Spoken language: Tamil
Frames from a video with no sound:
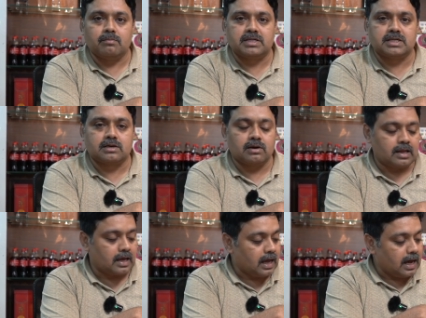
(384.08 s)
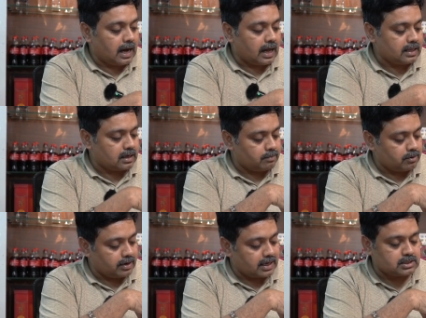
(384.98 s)
மிஷின்குள்ளே
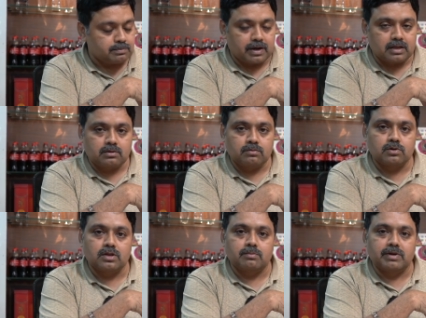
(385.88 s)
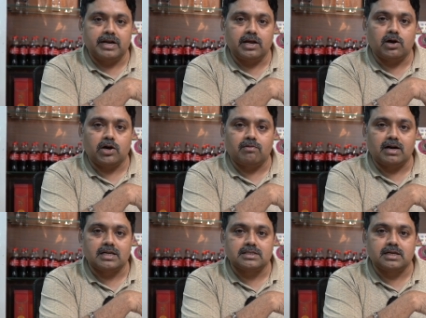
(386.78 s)
அதுக்கப்புறம் நெக்ஸ்ட் பார்க்கும்போது நம்ம இண்டிகோ
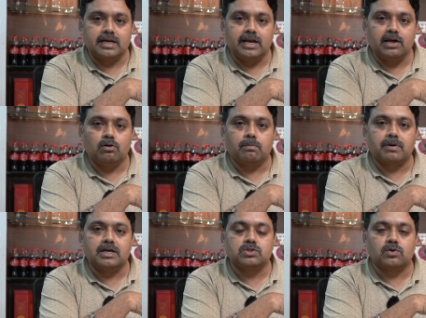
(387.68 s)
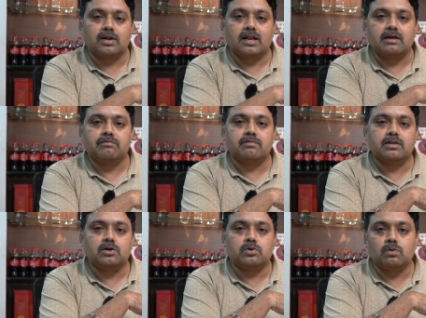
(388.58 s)
அட்வான்டேஜ் இண்டிகோ பிரிண்ட்ஸோட லைஃப்
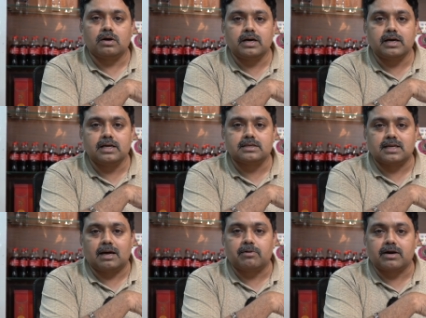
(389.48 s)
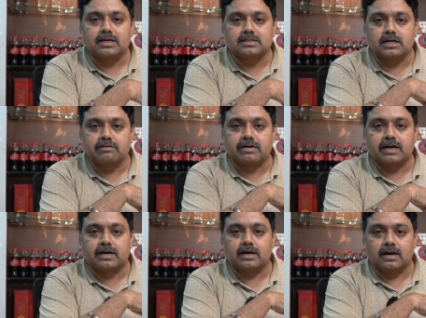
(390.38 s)
வந்து டூ ஹண்ட்ரட் இயர்ஸ் லேபரேட்டரி
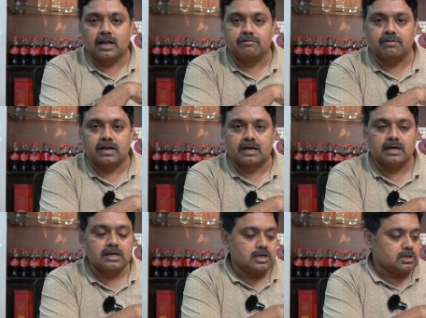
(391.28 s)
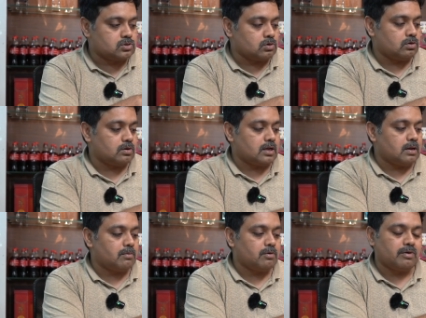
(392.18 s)
சர்டிஃபிகேட் லைஃப் இருக்கு ஸோ
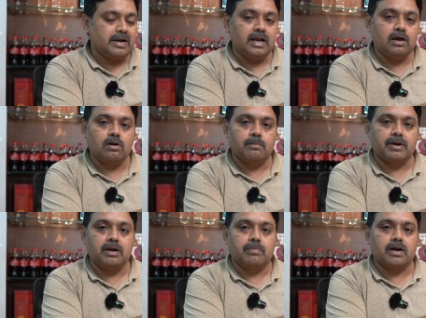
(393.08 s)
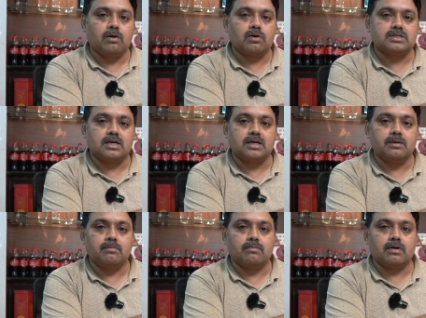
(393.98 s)
நம்ம இண்டிகோவில் பிரிண்ட் பண்ண ஒரு
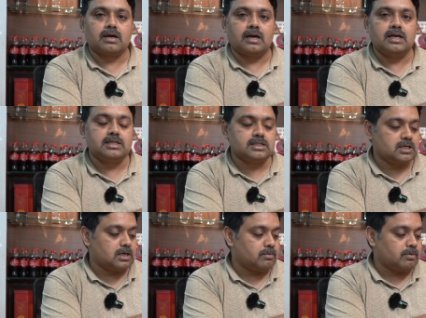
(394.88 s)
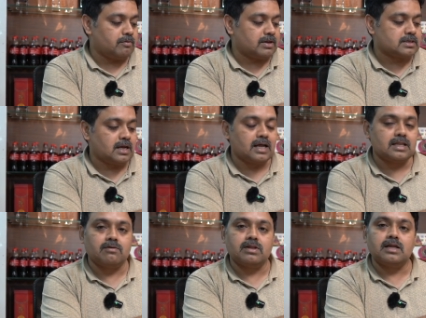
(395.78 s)
சர்டன் கண்டிஷன்ஸ் நம்ம வச்சுனா
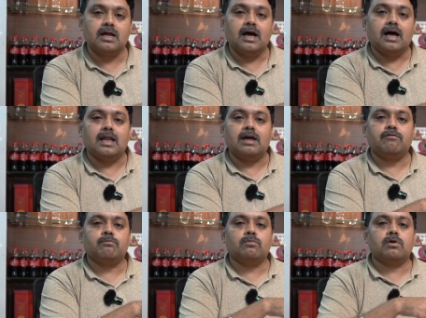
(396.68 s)
அது வந்து லைஃப்